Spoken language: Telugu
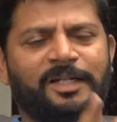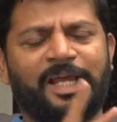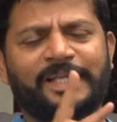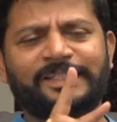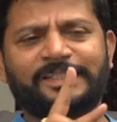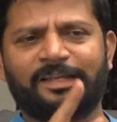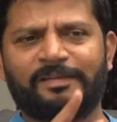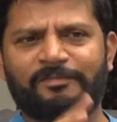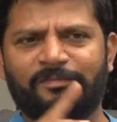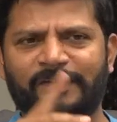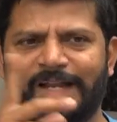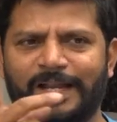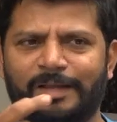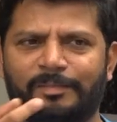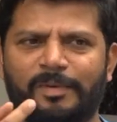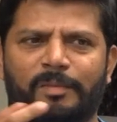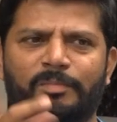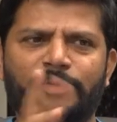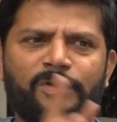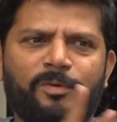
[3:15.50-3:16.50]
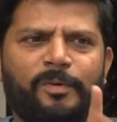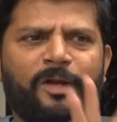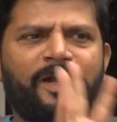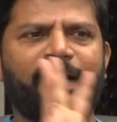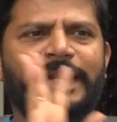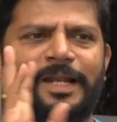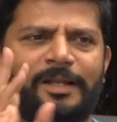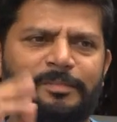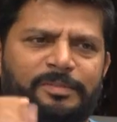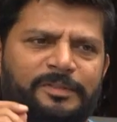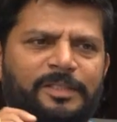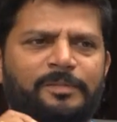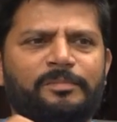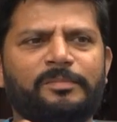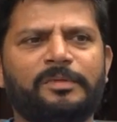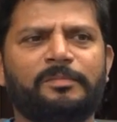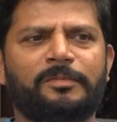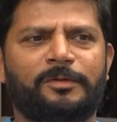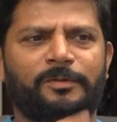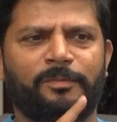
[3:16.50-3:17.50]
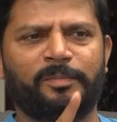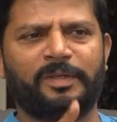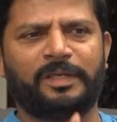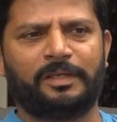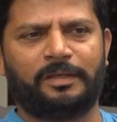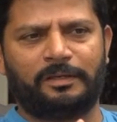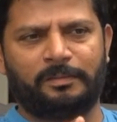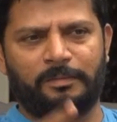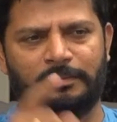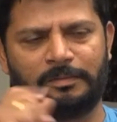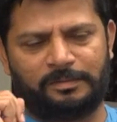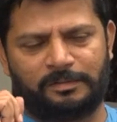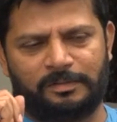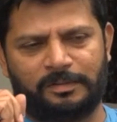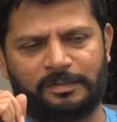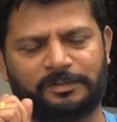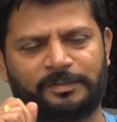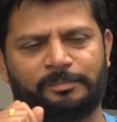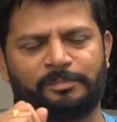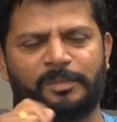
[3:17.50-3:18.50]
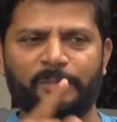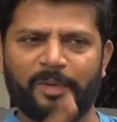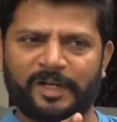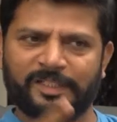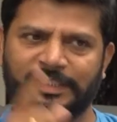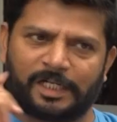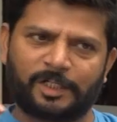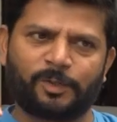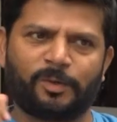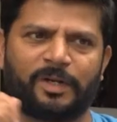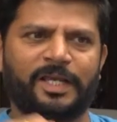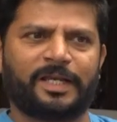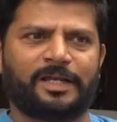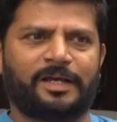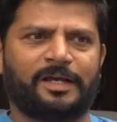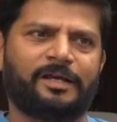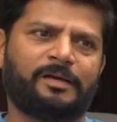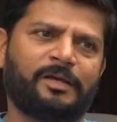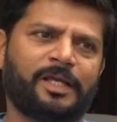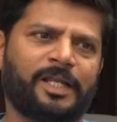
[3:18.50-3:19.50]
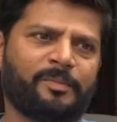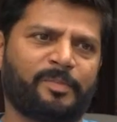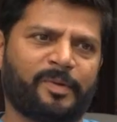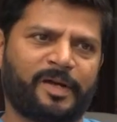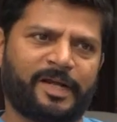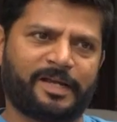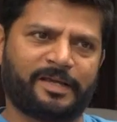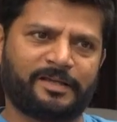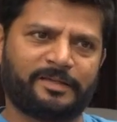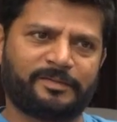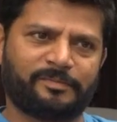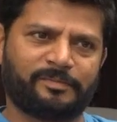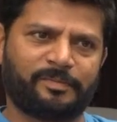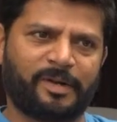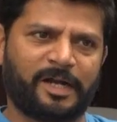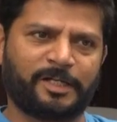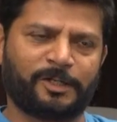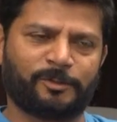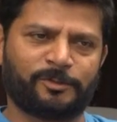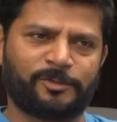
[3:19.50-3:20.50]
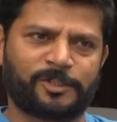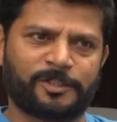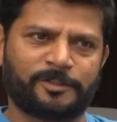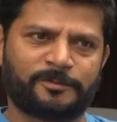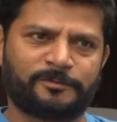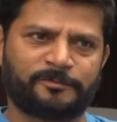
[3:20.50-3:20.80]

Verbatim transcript: అయితే వల్ల అమ్ముడు పోయినా లేకపోతే మీరు మీ మిమ్మల్ని తట్టుకోలేక వెళ్ళిపోయిన ఇప్పుడు